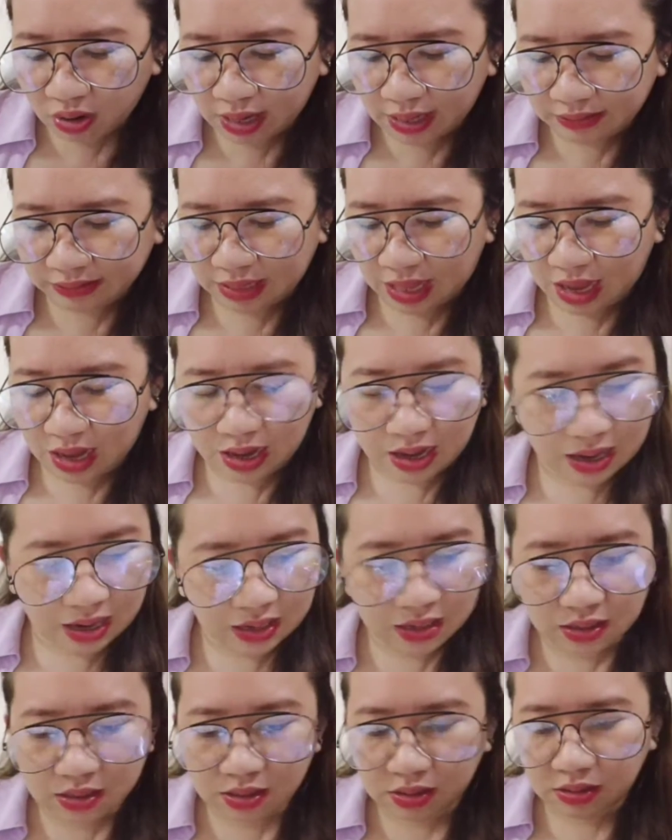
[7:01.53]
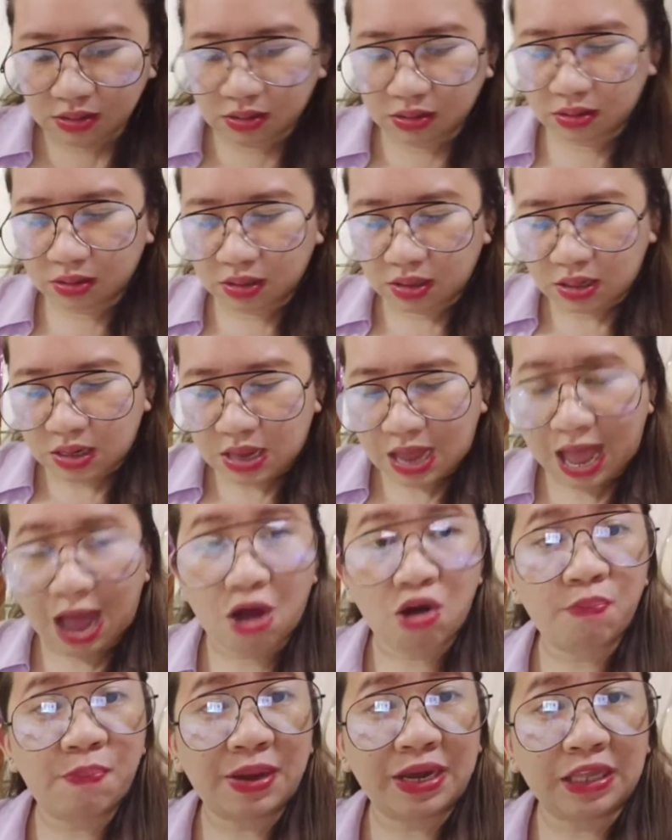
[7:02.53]
kay pangad.
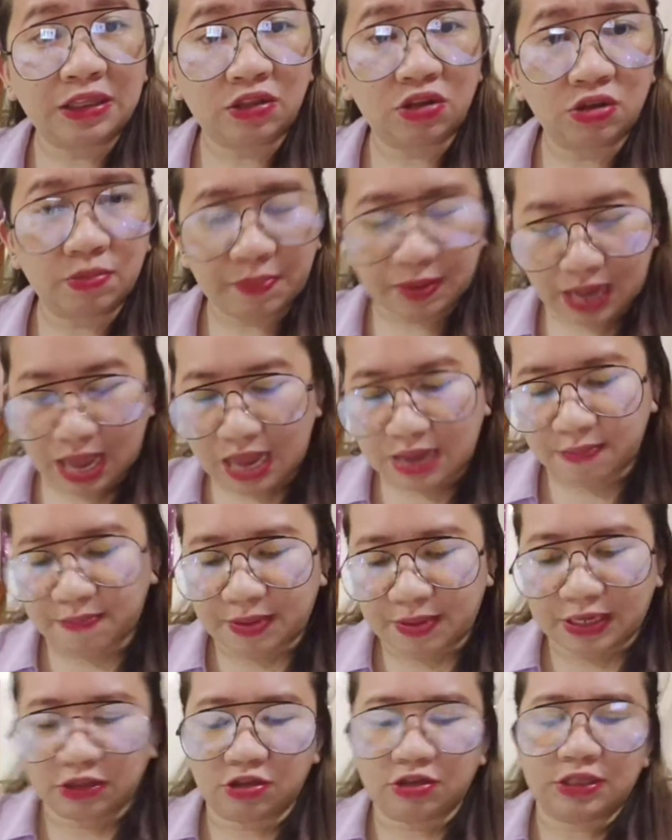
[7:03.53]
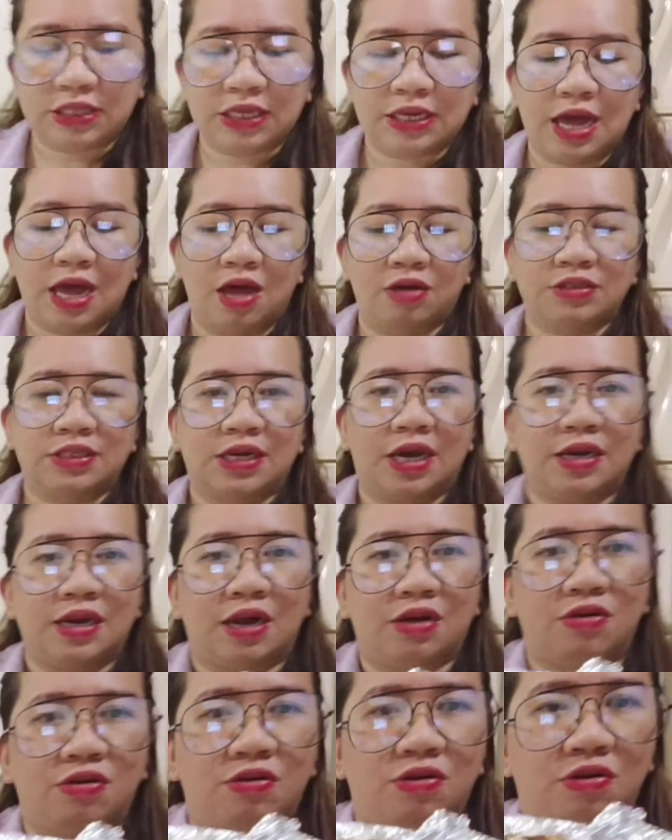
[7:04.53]
akong pakit oh, ay pakit on tikahaon sa
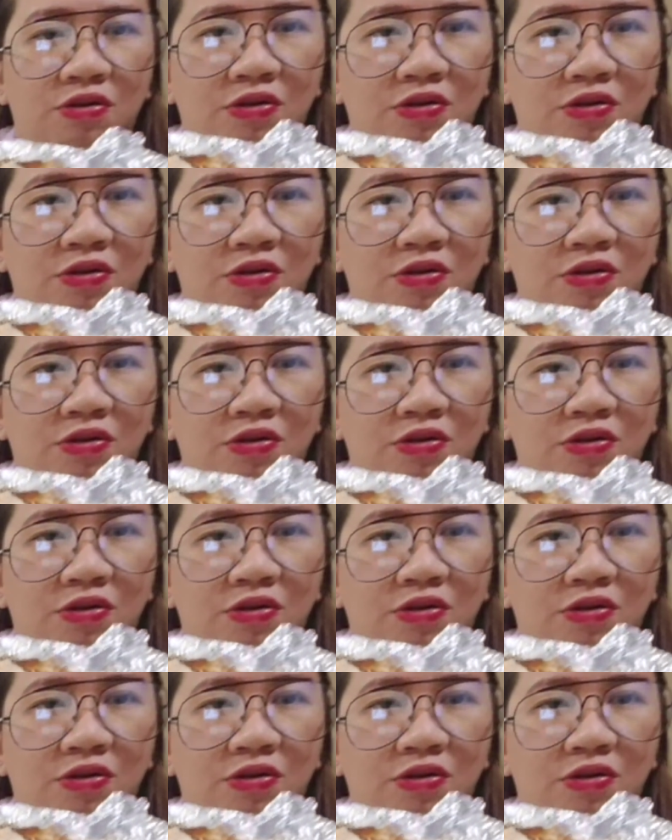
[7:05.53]
kadako